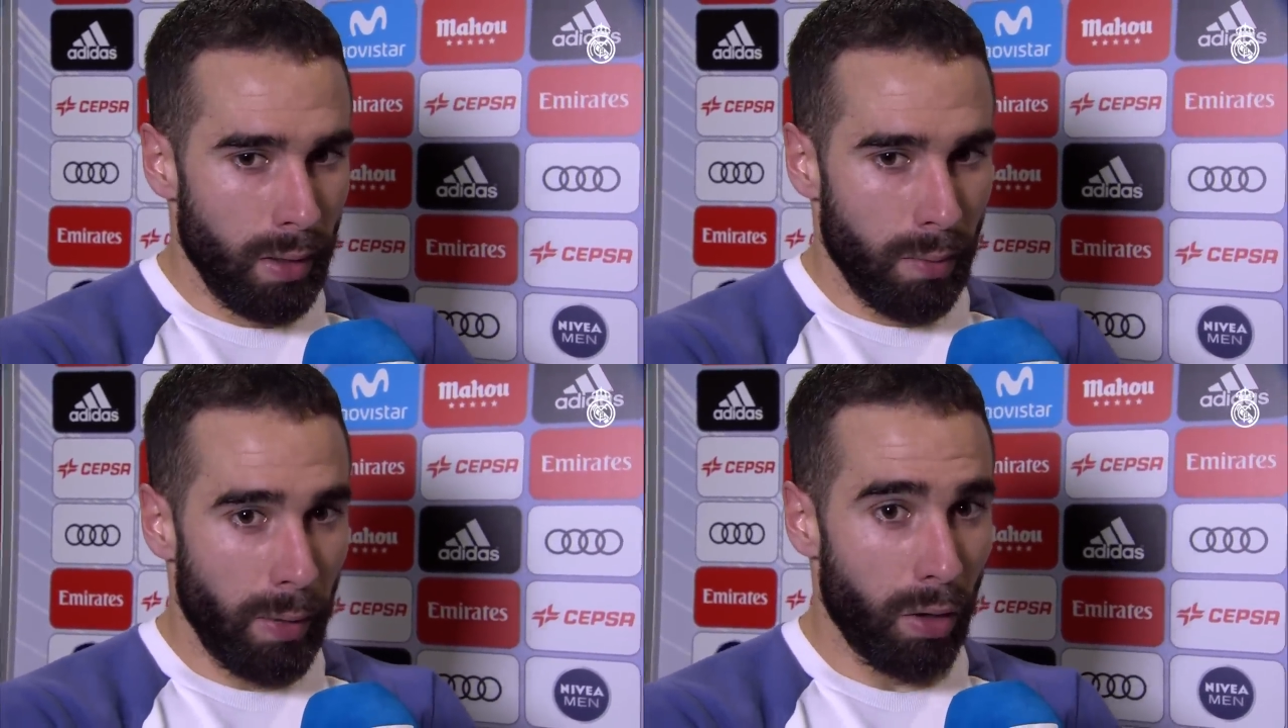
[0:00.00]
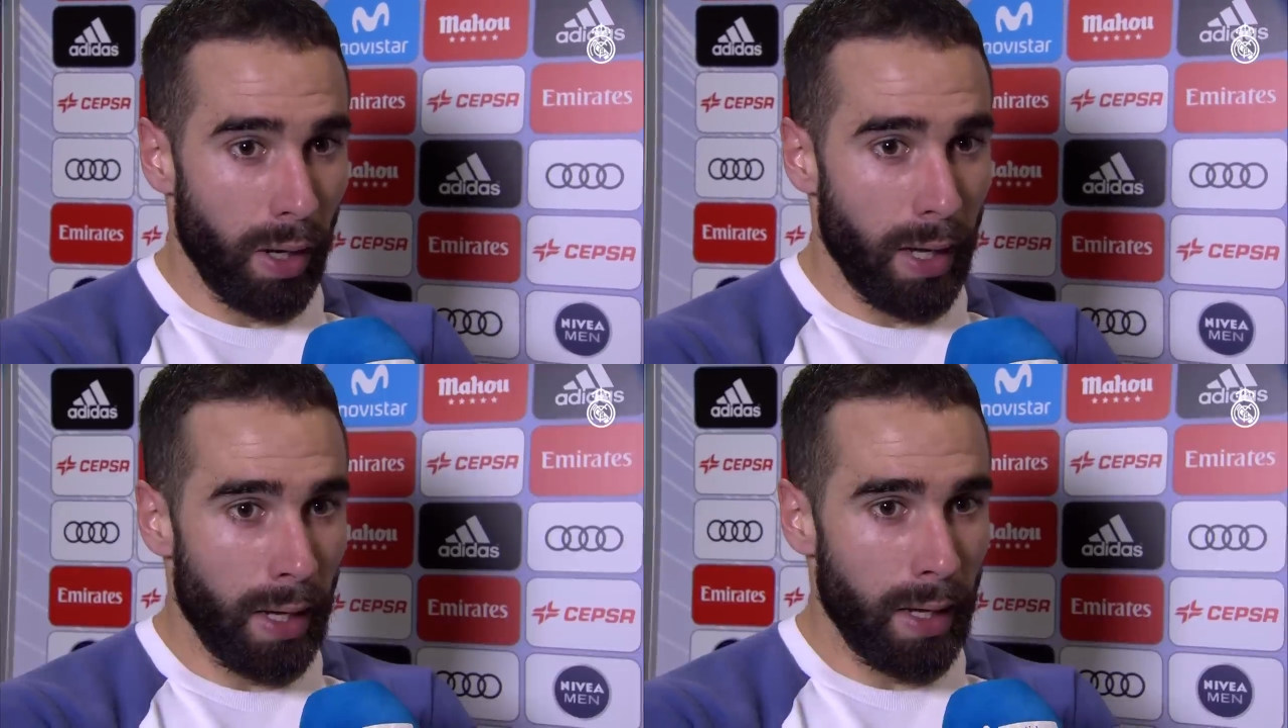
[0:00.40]

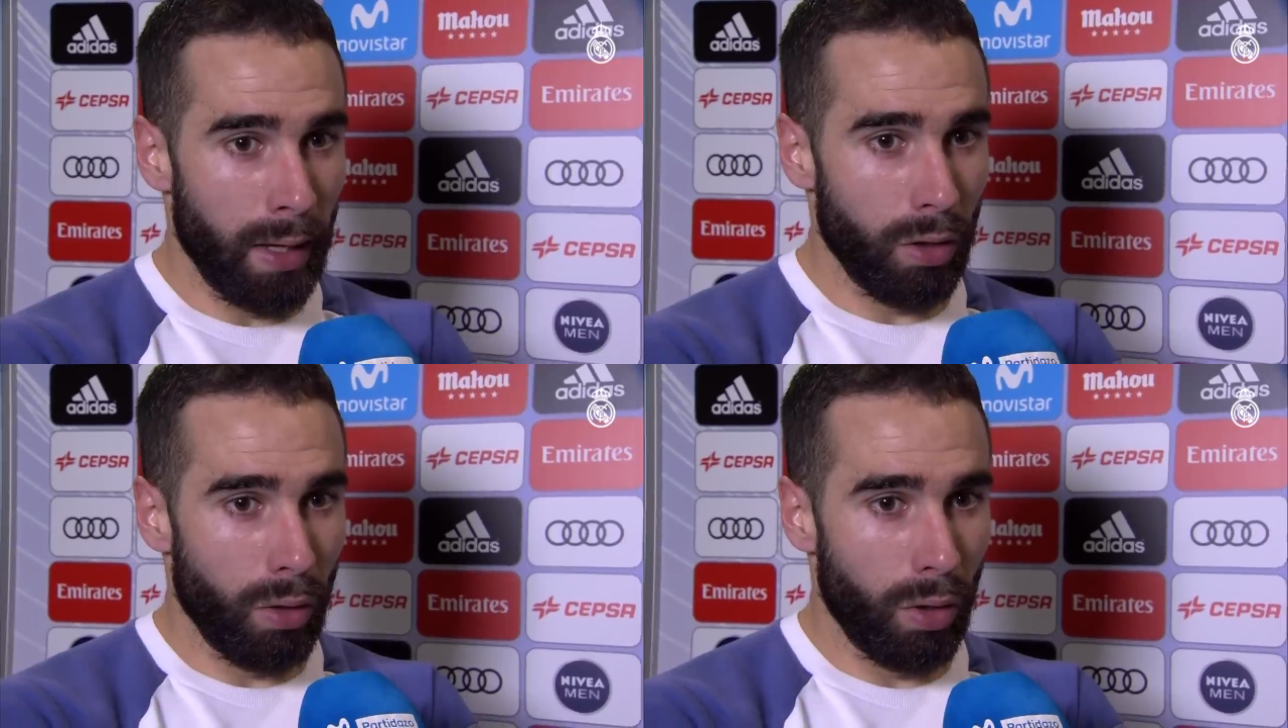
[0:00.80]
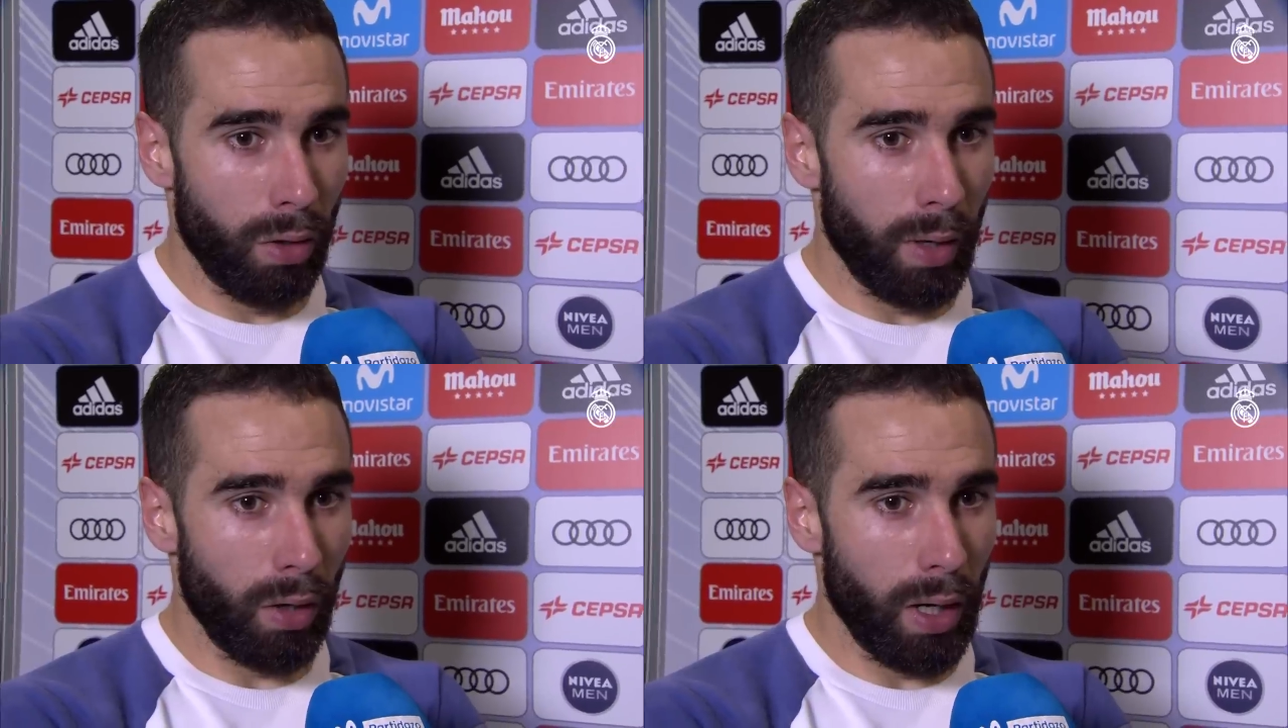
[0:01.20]
Mejorar, yo
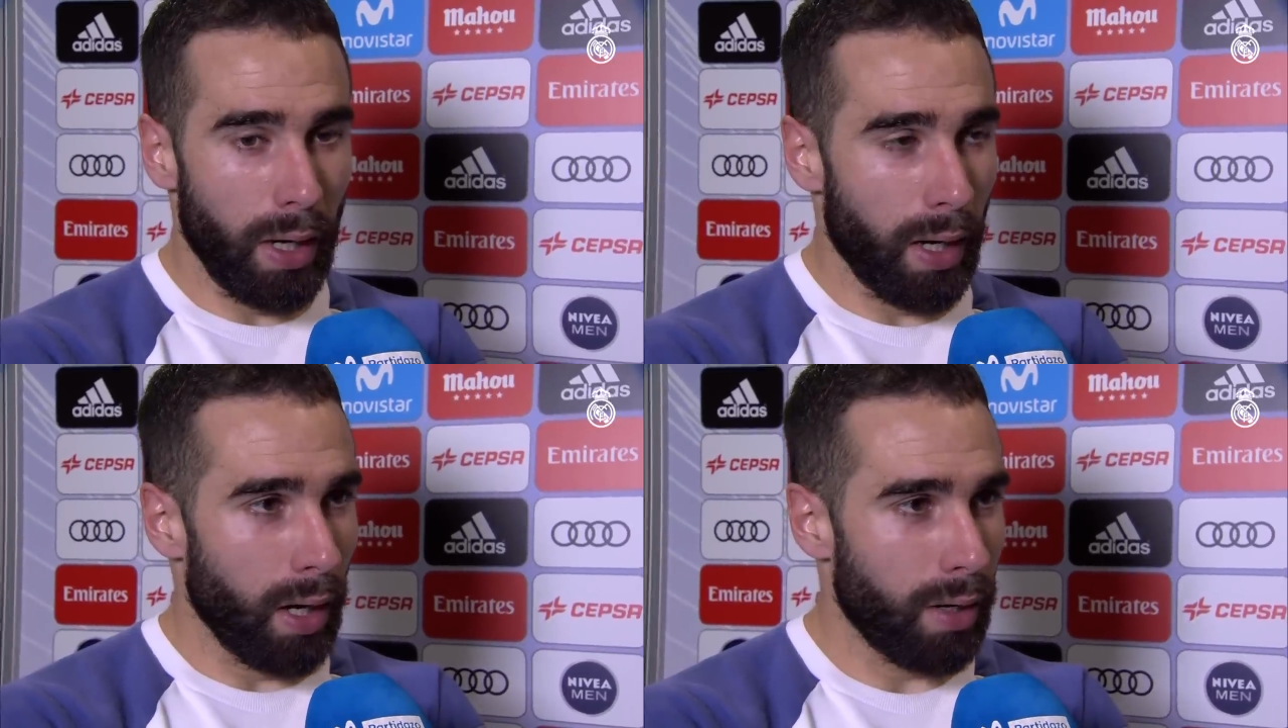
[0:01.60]
mejoraría ganar,